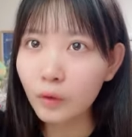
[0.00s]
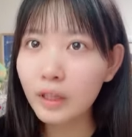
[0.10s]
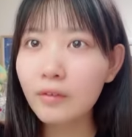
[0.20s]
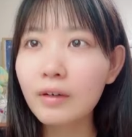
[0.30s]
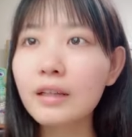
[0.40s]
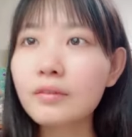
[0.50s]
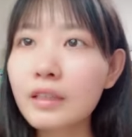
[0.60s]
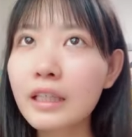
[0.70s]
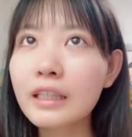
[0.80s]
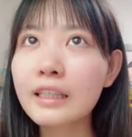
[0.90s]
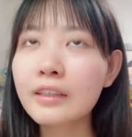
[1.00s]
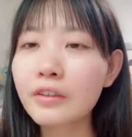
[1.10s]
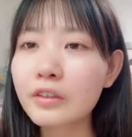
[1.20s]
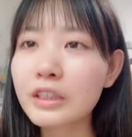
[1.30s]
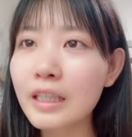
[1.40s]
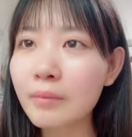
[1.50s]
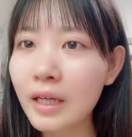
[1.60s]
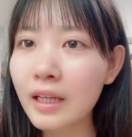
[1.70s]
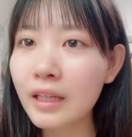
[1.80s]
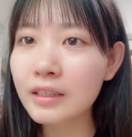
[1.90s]
ではランキング読んじゃい
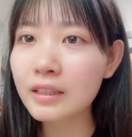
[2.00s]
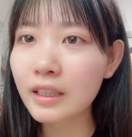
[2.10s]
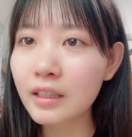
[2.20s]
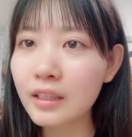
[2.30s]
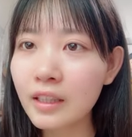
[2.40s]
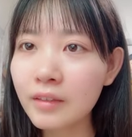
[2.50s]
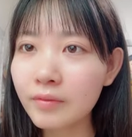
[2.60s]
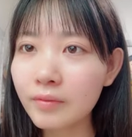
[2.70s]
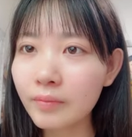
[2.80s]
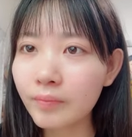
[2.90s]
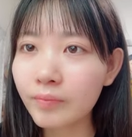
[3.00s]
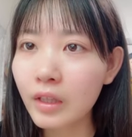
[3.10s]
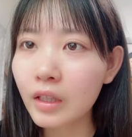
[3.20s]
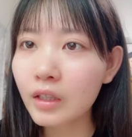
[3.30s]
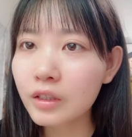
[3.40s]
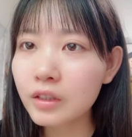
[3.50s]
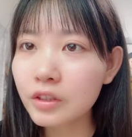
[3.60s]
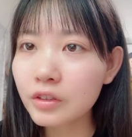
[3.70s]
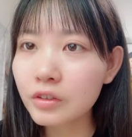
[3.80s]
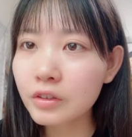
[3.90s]
ます先にね
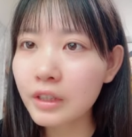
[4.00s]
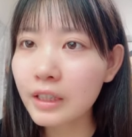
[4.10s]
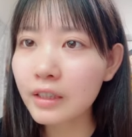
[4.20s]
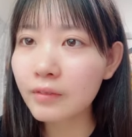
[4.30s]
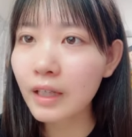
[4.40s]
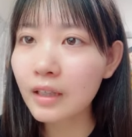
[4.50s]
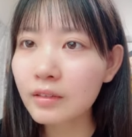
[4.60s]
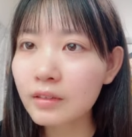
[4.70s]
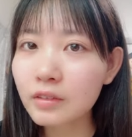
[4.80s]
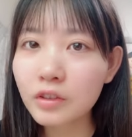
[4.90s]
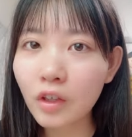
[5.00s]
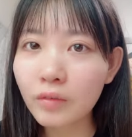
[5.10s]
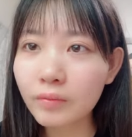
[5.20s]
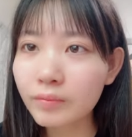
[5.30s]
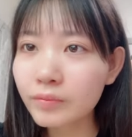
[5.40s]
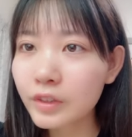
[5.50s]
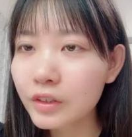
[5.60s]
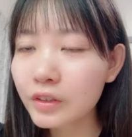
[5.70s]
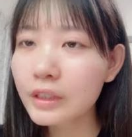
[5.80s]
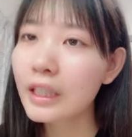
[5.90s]
12位は嘘
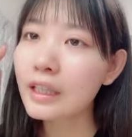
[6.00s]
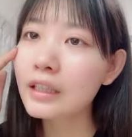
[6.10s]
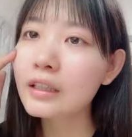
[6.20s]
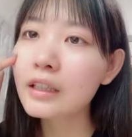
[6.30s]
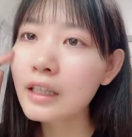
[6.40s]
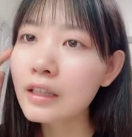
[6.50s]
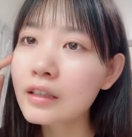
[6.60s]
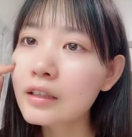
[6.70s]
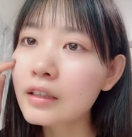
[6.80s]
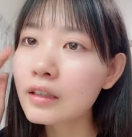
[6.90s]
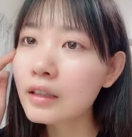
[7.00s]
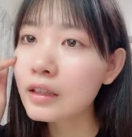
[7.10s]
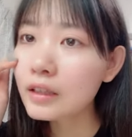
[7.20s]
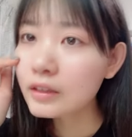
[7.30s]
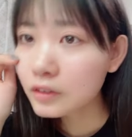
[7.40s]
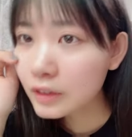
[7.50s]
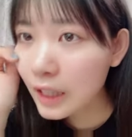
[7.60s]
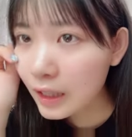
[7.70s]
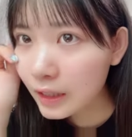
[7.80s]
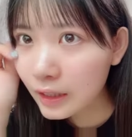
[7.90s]
13位からだね
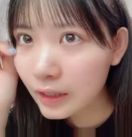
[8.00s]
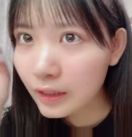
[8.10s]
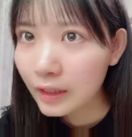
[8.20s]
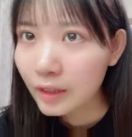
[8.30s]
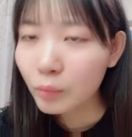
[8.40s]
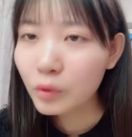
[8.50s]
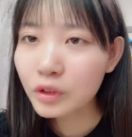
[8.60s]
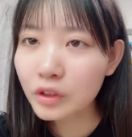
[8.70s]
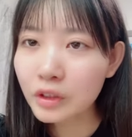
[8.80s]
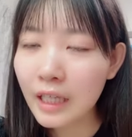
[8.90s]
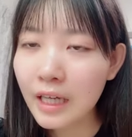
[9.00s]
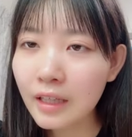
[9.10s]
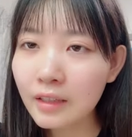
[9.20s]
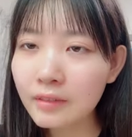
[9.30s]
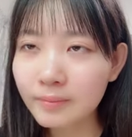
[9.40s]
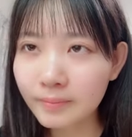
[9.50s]
13位モスさん